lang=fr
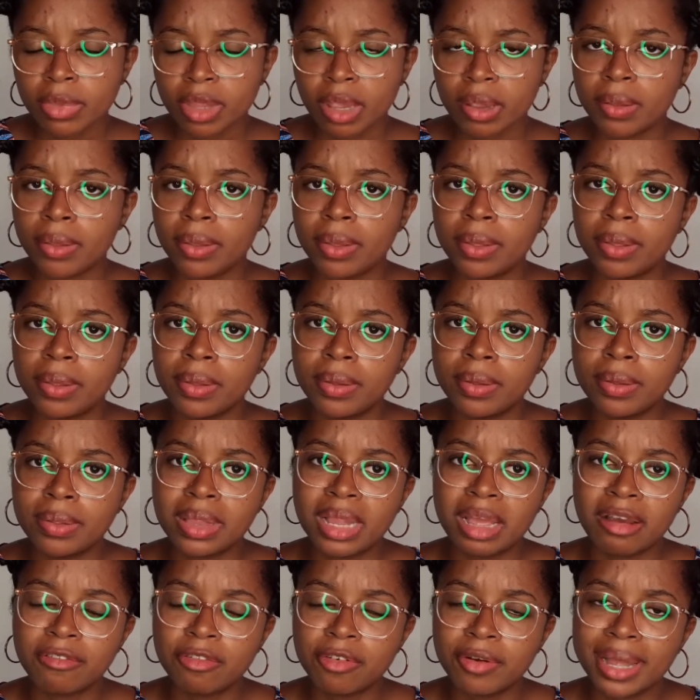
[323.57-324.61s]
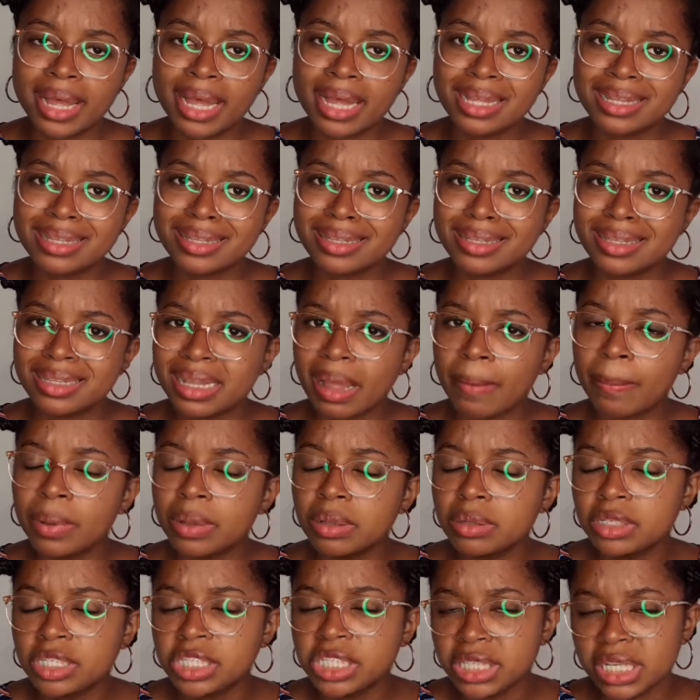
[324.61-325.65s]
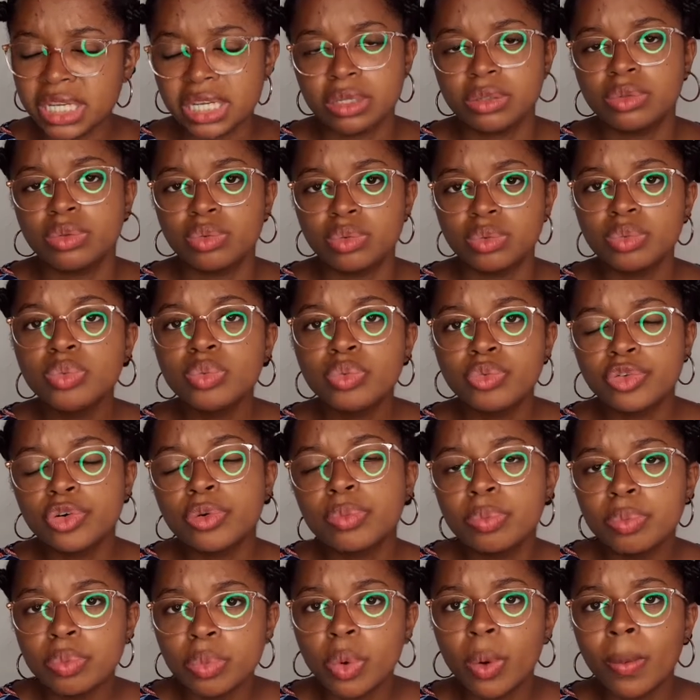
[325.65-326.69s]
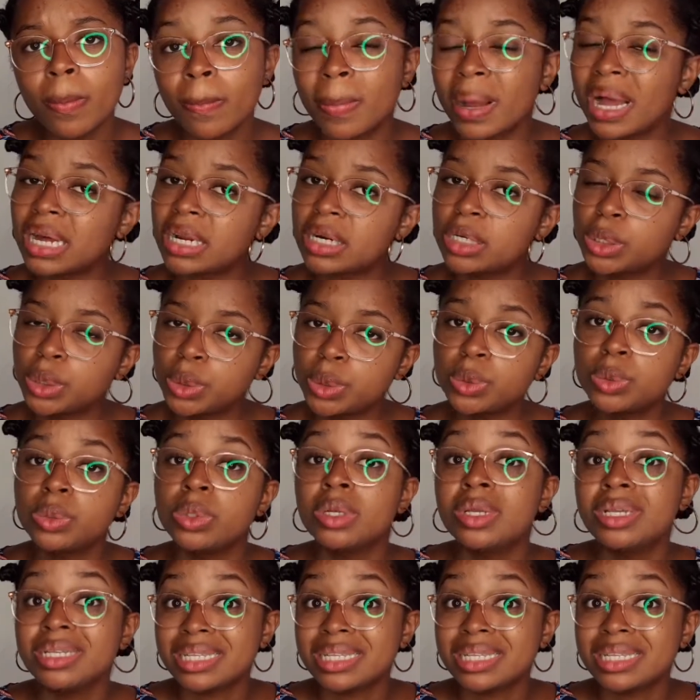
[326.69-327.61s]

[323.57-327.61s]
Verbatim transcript: euh, d'avoir, d'apprendre 5 nouveaux mots par jour.